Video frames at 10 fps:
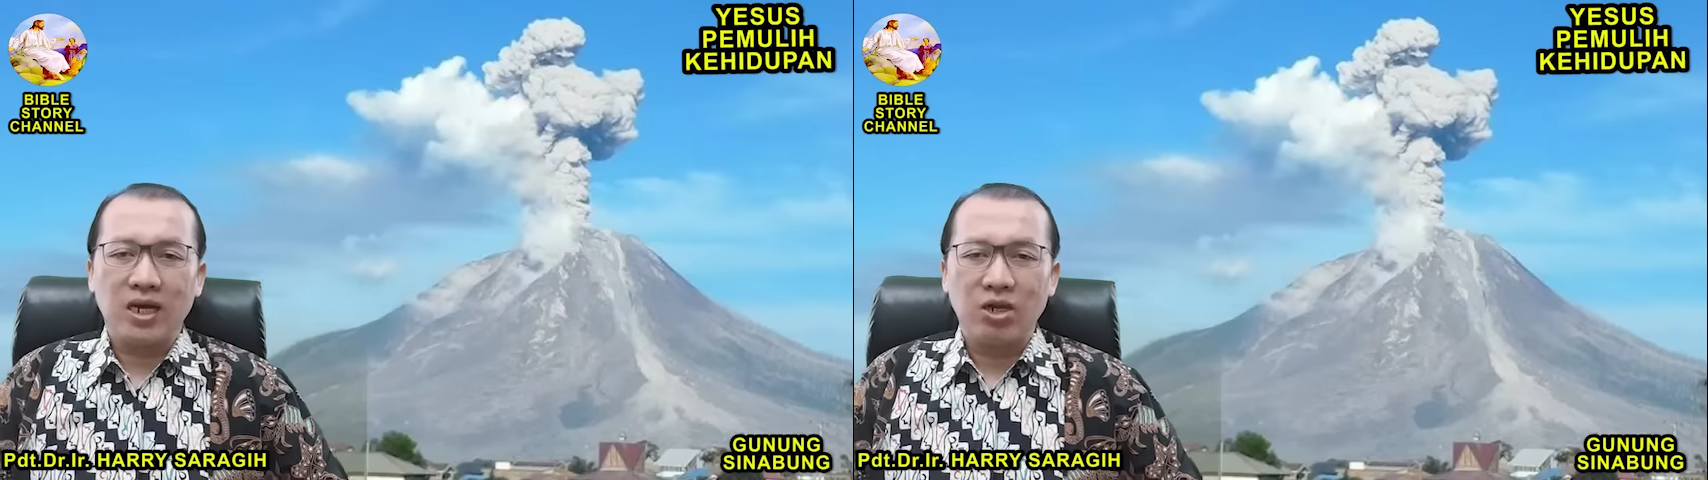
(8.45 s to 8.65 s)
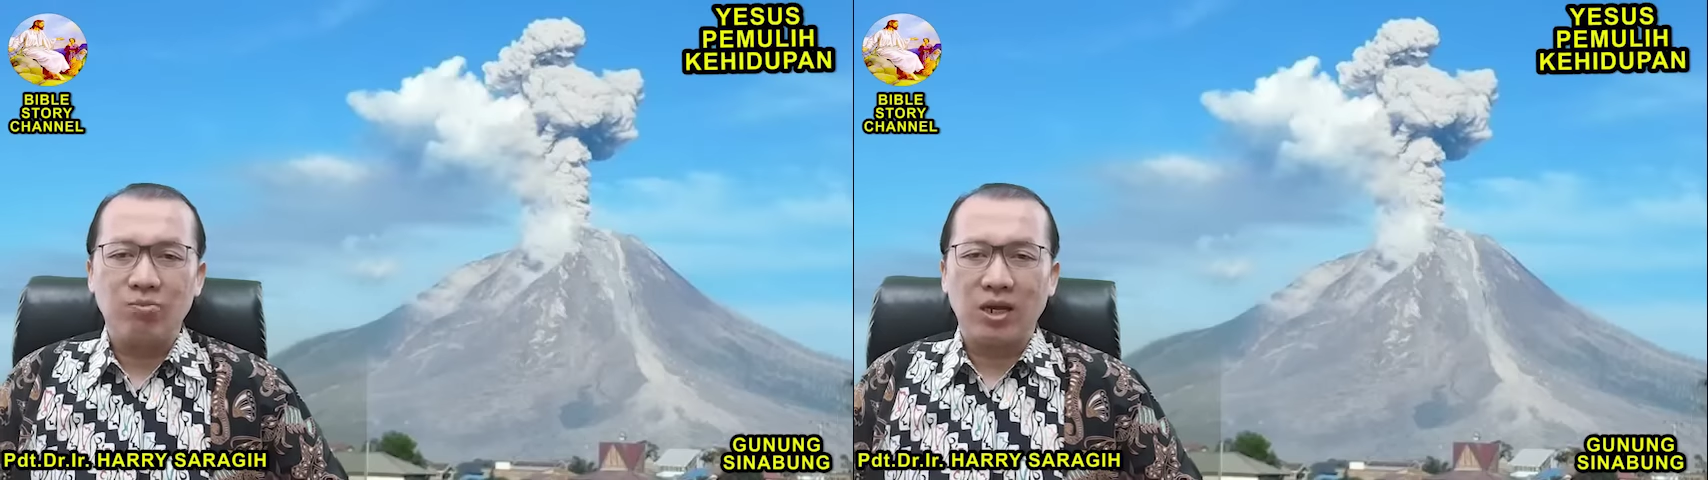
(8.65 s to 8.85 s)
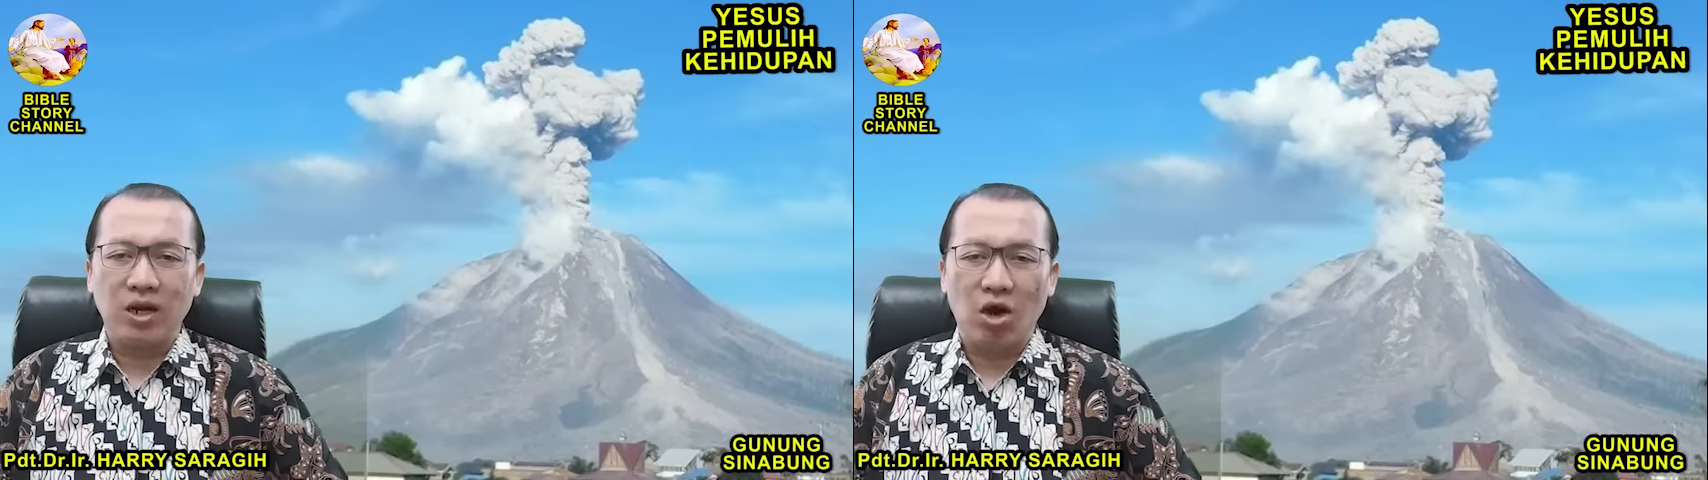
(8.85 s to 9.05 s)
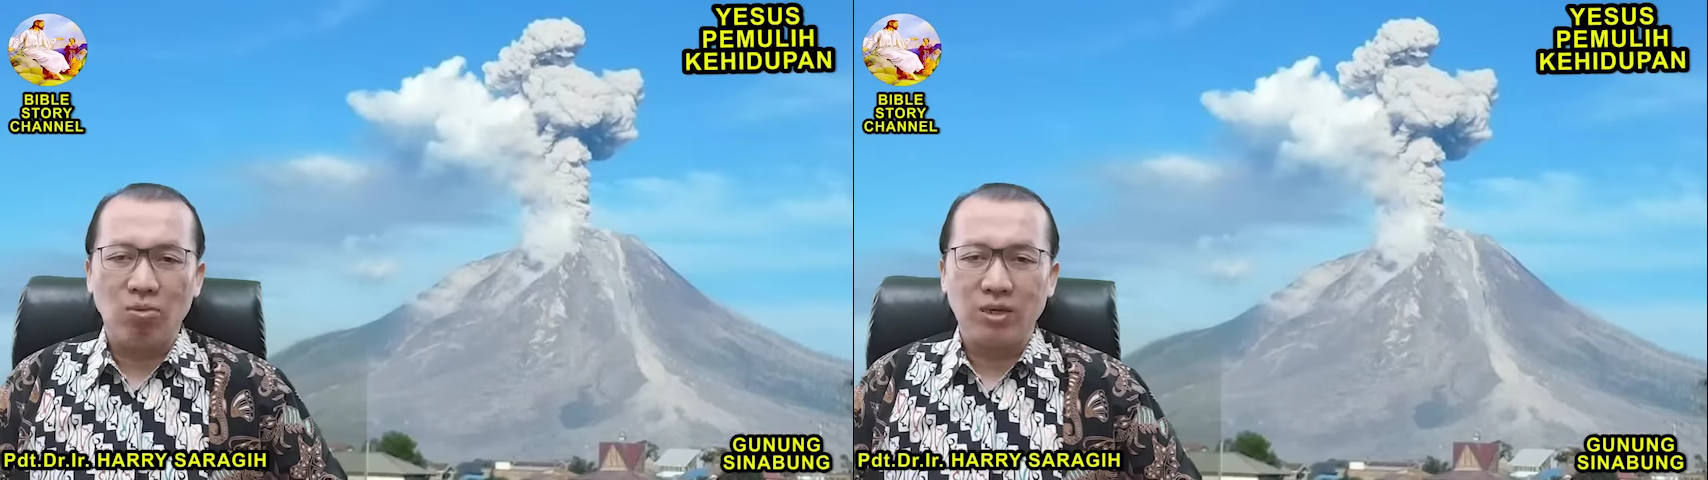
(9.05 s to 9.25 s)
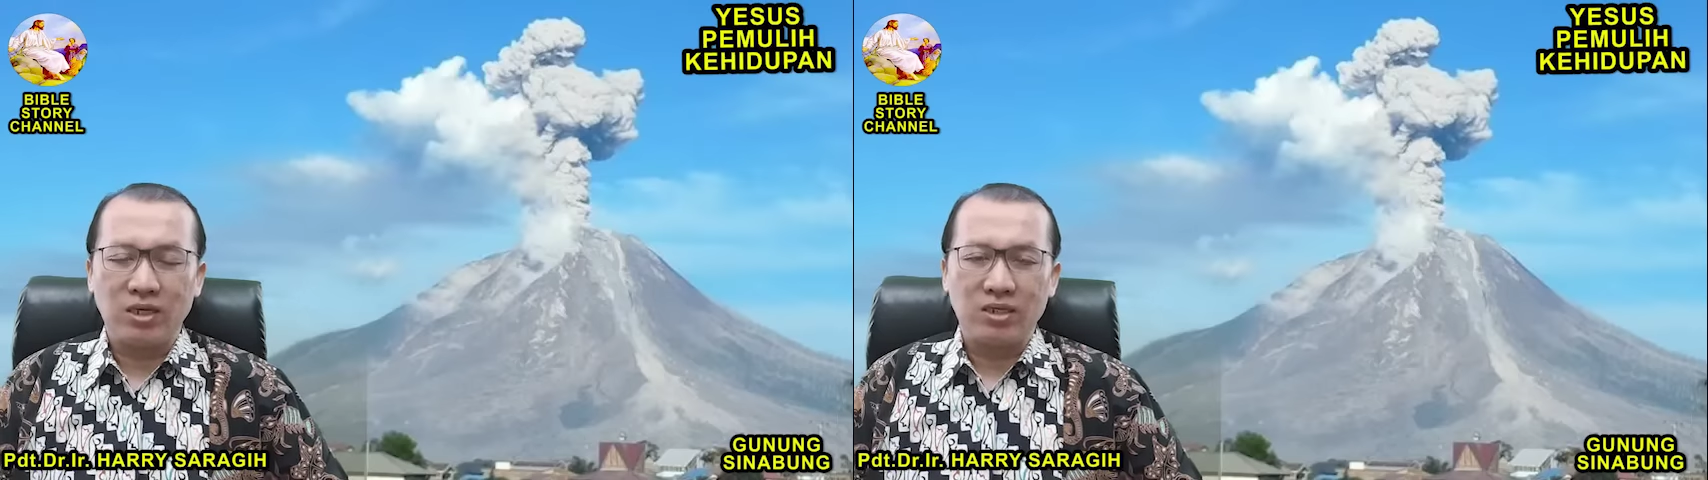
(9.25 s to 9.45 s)
kehidupan
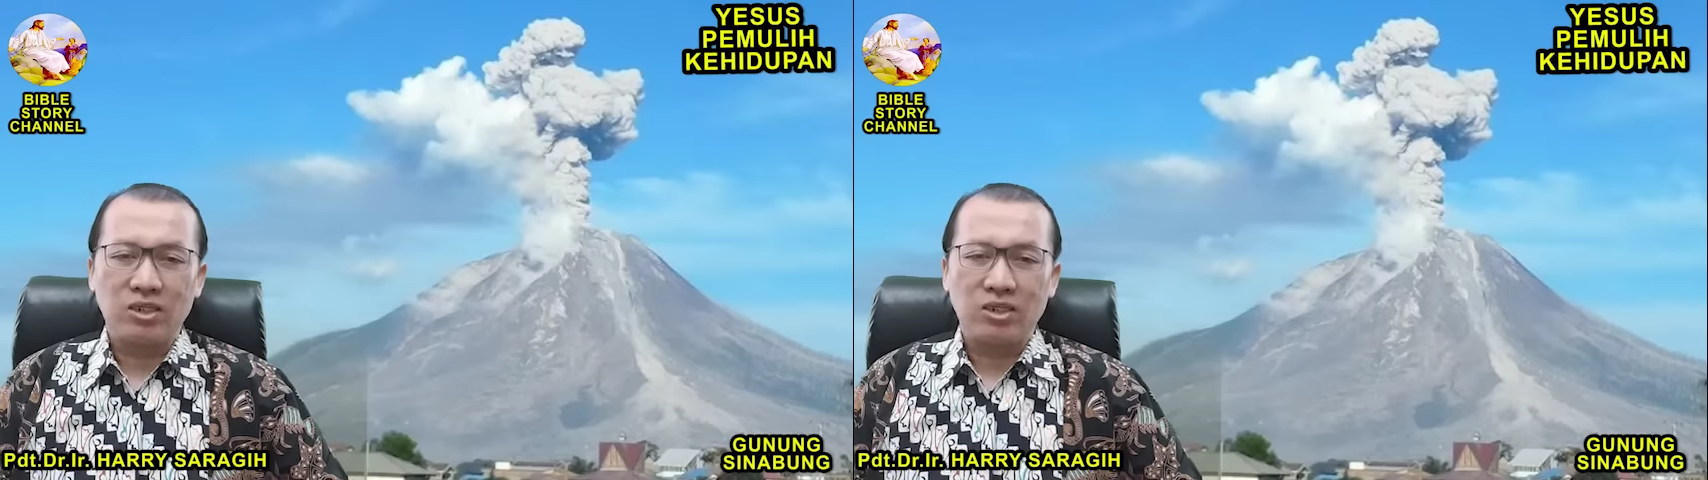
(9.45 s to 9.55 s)
Naomi,